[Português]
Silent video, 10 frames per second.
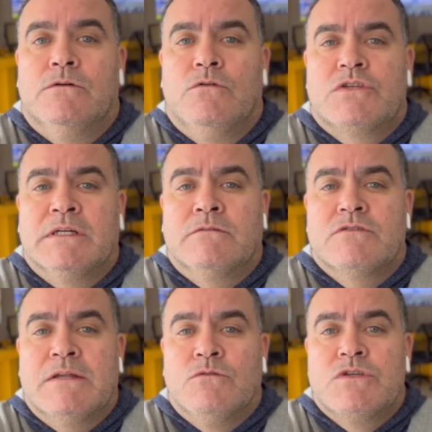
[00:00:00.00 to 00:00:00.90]
O
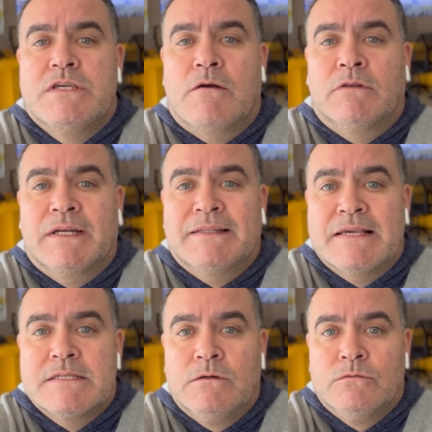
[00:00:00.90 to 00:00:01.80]
Santos anuncia a
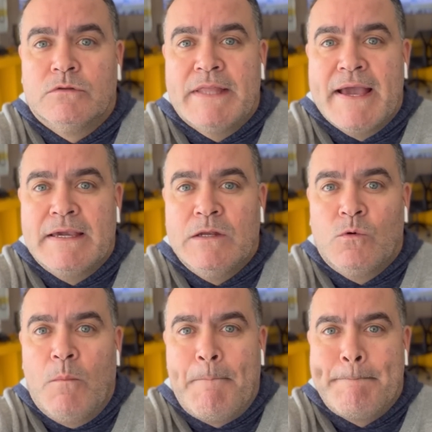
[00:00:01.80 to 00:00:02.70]
contratação do
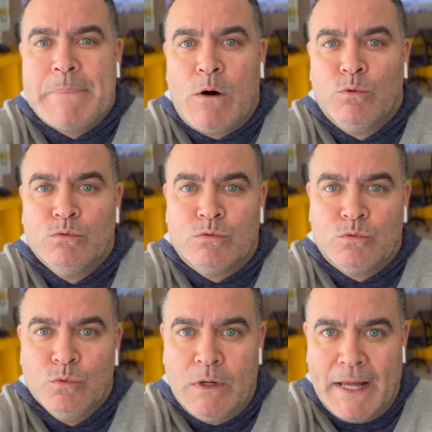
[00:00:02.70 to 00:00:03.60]
técnico Paulo
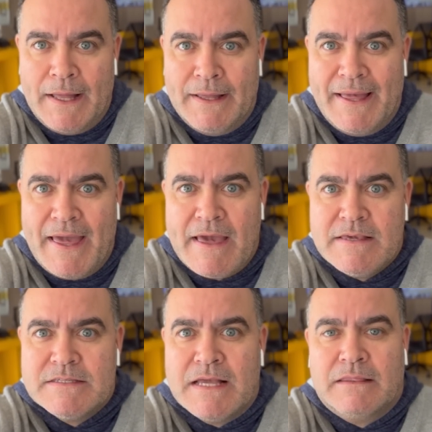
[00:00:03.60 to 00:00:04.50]
Turra,
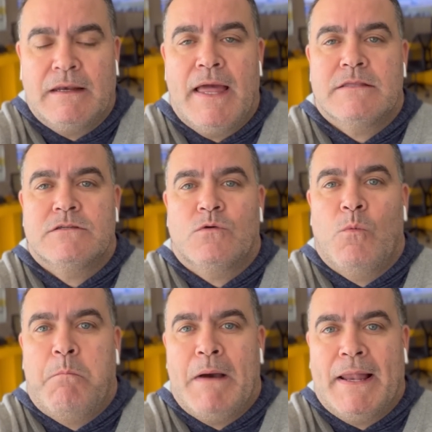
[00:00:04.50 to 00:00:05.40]

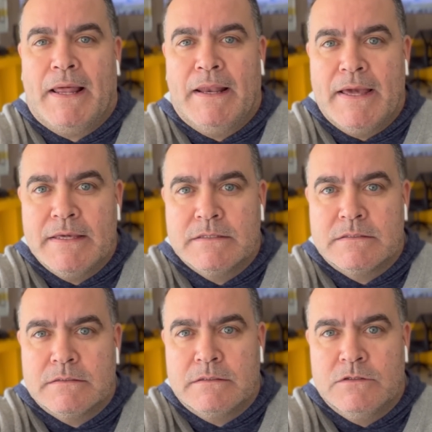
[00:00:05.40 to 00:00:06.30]
ex-atlético
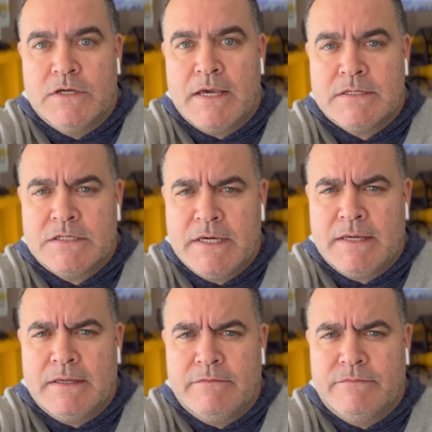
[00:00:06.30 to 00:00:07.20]
paranaense, que já
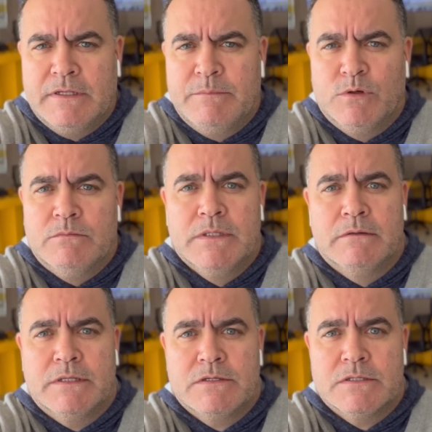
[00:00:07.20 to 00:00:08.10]
chega à Vila
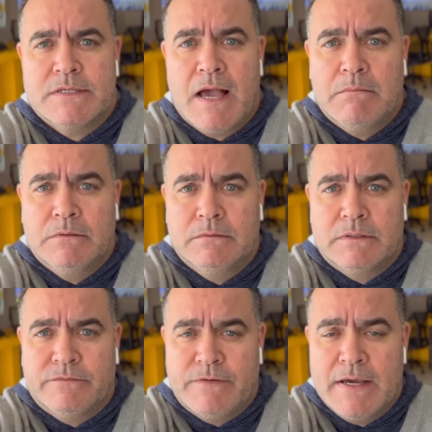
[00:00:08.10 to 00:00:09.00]
Belmiro neste sábado,
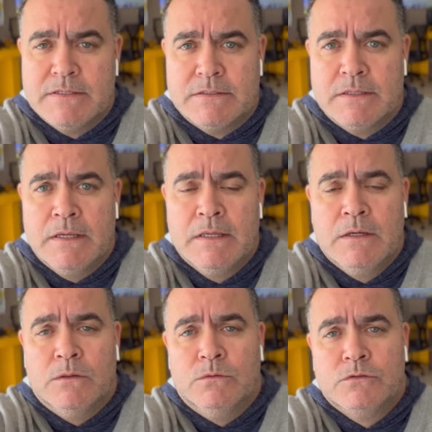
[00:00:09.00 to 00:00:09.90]
tá, faz
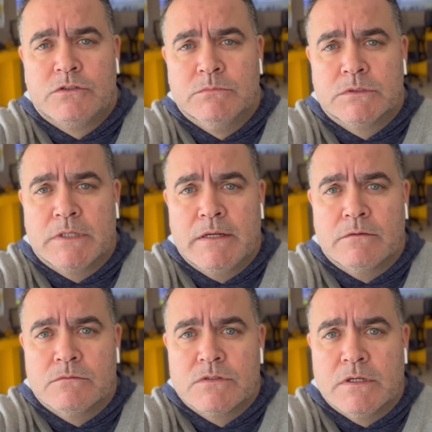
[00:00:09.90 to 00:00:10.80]
o último treino
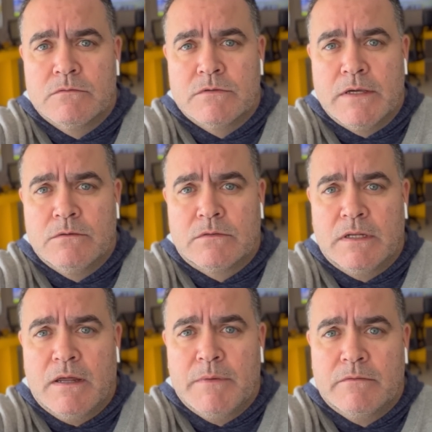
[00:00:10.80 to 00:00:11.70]
com o Santos aí, o
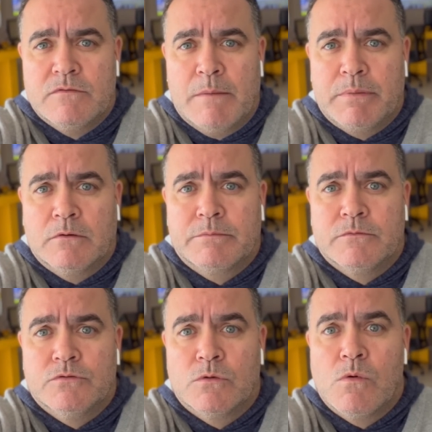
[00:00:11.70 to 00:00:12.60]
treinamento já pronto
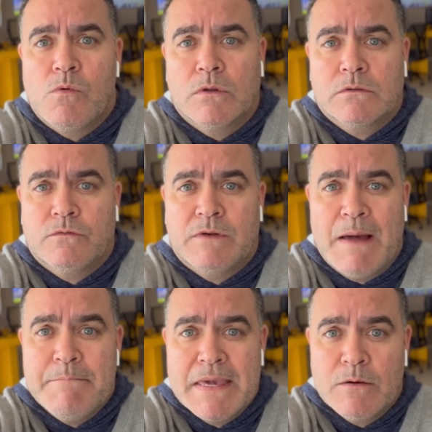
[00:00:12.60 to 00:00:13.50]
para o jogo contra o
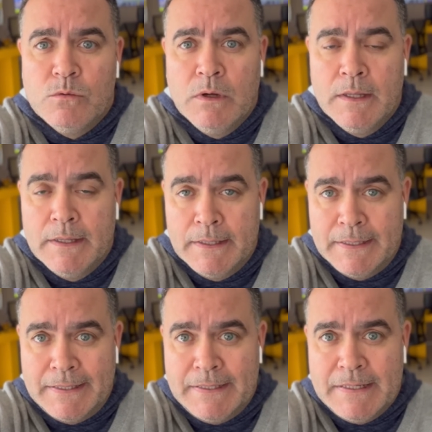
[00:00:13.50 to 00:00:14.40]
Flamengo
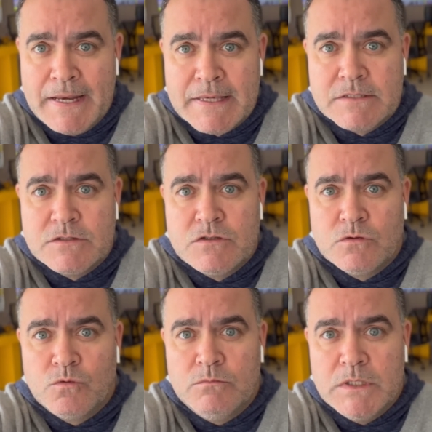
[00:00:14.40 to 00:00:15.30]
neste
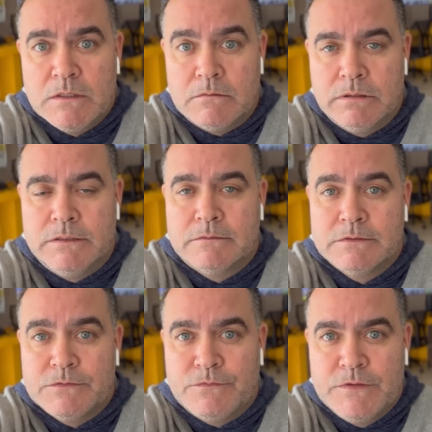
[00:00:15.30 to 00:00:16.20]
domingo. Jogo
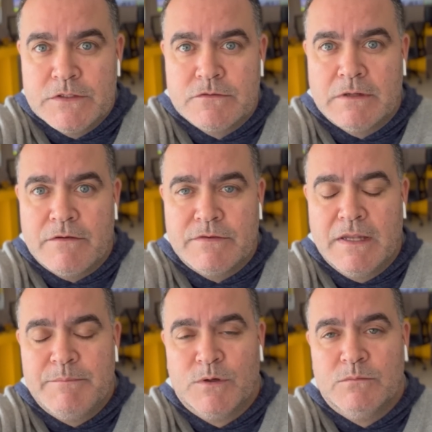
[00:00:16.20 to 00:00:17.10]
difícil na
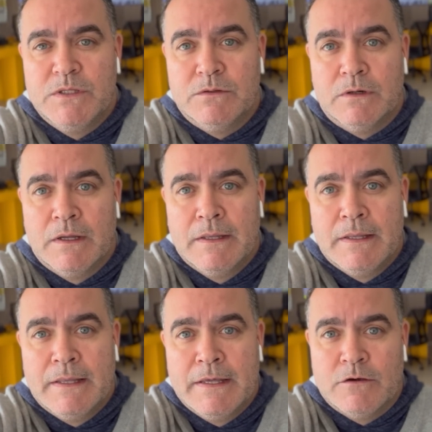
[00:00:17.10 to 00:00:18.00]
Vila Belmiro.
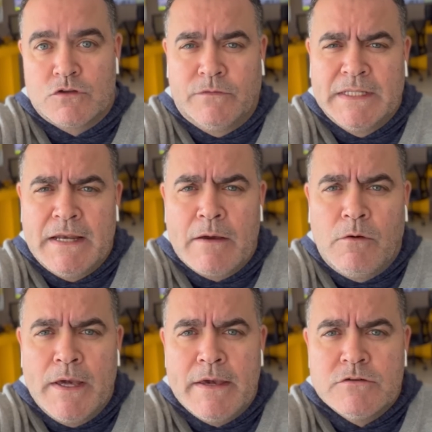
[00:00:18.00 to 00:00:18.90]
Eu sou Vanderlei
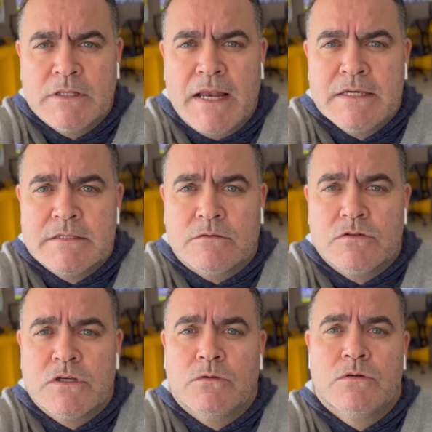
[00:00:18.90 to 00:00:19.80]
Correia, jornalista,
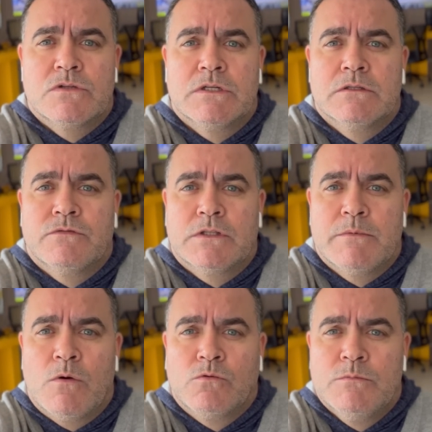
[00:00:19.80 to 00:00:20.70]
torcedor do Santos
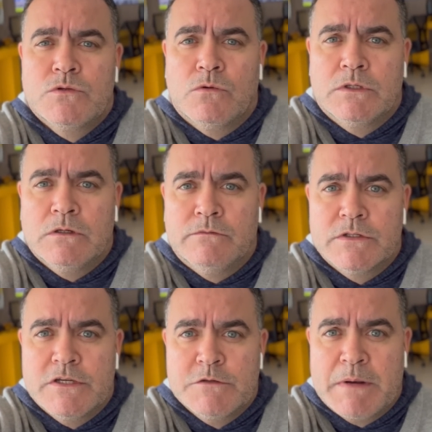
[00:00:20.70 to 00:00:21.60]
Futebol Clube. Estou aqui com
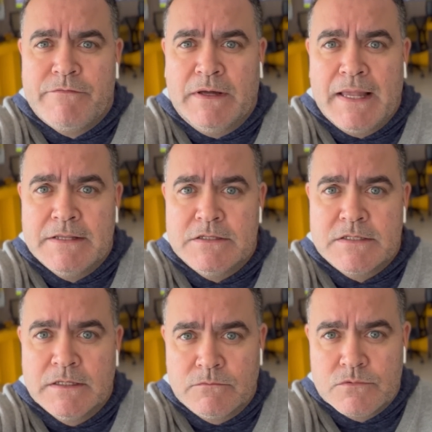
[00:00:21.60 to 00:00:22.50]
vocês para falar de
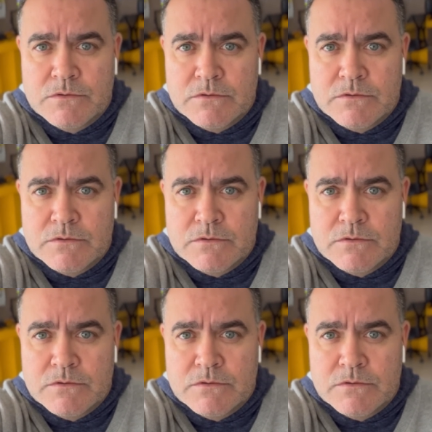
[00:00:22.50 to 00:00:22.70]
Santos.